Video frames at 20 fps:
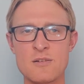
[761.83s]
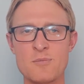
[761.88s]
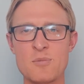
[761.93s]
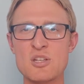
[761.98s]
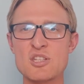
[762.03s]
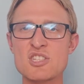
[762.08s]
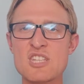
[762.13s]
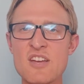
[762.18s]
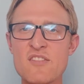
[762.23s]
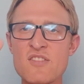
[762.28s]

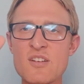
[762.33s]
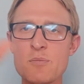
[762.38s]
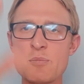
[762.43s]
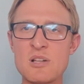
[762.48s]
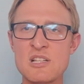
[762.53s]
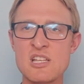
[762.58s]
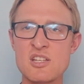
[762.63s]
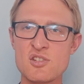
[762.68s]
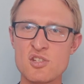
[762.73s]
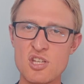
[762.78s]
byście wy
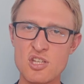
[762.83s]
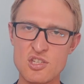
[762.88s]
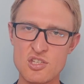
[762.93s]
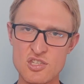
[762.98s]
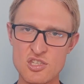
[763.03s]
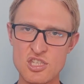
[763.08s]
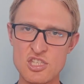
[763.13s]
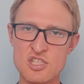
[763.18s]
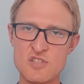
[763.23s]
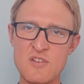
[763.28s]
byli
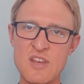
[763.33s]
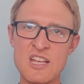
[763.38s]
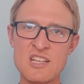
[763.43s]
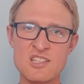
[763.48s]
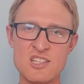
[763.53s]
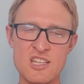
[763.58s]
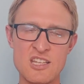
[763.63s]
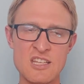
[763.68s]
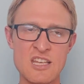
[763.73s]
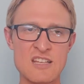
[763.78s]
czyści,
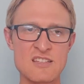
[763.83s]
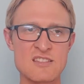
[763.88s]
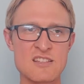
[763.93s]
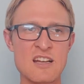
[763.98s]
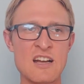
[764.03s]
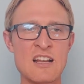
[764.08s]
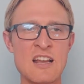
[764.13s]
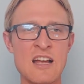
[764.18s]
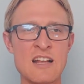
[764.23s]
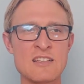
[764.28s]
święci,
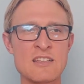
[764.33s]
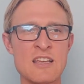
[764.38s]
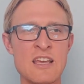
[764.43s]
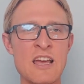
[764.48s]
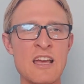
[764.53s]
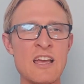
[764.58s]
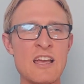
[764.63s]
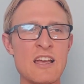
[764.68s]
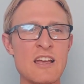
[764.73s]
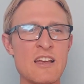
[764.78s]
nieskalani.
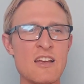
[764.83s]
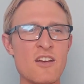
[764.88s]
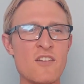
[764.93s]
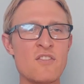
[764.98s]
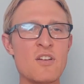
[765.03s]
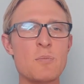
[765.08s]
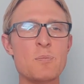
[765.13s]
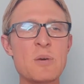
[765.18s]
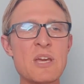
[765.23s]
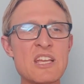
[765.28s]

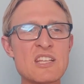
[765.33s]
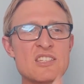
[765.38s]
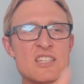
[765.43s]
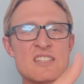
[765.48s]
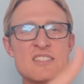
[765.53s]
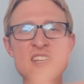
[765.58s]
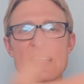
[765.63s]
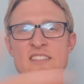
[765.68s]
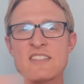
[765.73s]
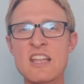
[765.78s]

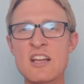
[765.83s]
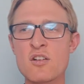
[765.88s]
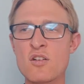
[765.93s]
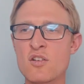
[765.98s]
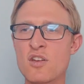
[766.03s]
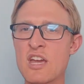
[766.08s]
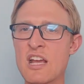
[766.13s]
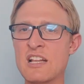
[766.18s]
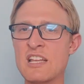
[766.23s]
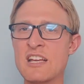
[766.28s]
Wypijcie z
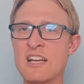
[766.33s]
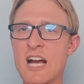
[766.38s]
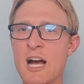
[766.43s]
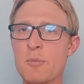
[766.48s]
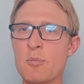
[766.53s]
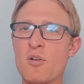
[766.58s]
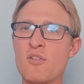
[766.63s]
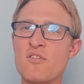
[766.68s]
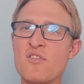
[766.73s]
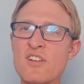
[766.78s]
jednego
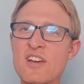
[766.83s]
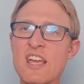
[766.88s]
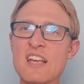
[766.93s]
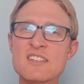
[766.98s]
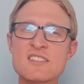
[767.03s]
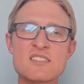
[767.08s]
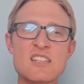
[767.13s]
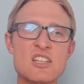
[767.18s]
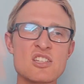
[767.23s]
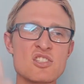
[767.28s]
kielicha, bo wy
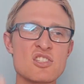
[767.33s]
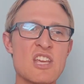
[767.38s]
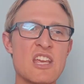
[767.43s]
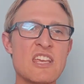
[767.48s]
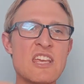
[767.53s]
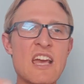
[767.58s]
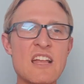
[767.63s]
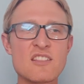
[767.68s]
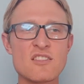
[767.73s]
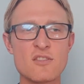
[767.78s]

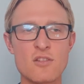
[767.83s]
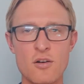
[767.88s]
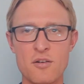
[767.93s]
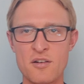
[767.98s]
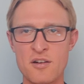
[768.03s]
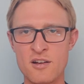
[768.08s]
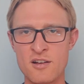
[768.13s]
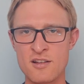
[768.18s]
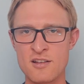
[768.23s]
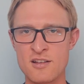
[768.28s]
jesteście
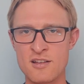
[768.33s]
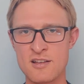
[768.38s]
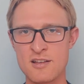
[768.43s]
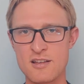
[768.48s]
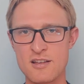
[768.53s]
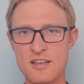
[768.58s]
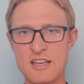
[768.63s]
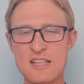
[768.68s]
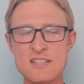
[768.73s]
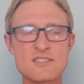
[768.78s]
jedno.
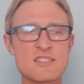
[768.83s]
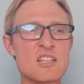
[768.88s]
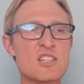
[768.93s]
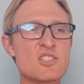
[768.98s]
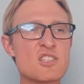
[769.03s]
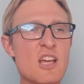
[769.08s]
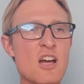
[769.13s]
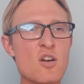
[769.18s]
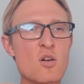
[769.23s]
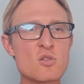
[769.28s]

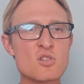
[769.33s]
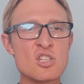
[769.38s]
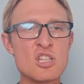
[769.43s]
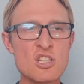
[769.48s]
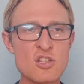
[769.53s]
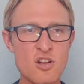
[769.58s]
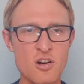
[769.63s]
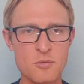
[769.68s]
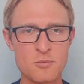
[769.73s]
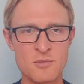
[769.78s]
Jesteście
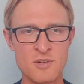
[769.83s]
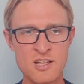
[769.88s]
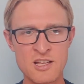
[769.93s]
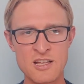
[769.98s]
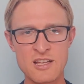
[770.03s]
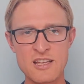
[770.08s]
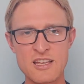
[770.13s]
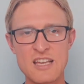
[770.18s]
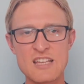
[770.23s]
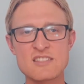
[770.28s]
rodziną,
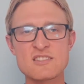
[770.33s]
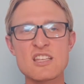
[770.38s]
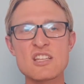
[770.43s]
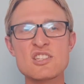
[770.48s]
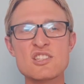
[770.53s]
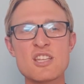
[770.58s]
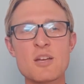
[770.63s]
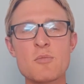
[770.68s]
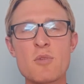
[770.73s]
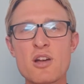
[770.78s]

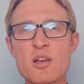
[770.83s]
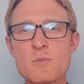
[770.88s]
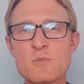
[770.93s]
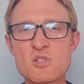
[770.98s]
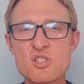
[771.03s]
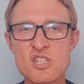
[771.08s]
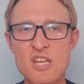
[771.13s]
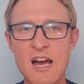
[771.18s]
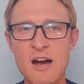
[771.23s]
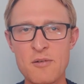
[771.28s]
jesteście
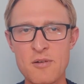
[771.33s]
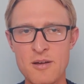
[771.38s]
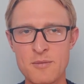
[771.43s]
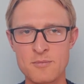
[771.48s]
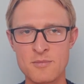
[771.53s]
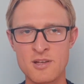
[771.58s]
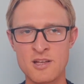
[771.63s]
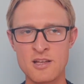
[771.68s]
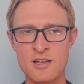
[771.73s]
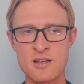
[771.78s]
moim
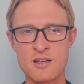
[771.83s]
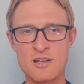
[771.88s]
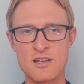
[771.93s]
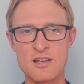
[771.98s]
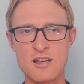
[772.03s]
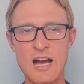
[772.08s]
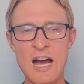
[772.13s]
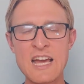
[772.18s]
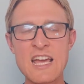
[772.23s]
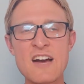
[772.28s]
ciałem,
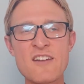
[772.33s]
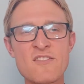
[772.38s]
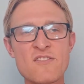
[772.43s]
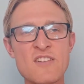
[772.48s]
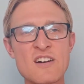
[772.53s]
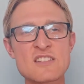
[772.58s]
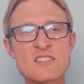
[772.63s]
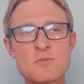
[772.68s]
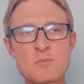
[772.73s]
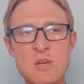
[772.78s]
a ja w
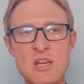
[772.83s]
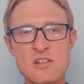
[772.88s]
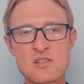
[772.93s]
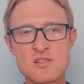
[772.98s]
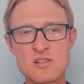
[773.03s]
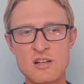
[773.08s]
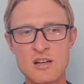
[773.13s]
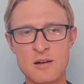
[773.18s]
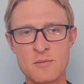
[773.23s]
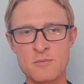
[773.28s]
was
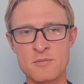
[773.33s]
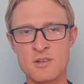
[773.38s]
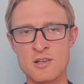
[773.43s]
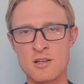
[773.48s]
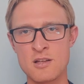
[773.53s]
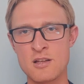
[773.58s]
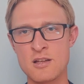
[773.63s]
mieszkam.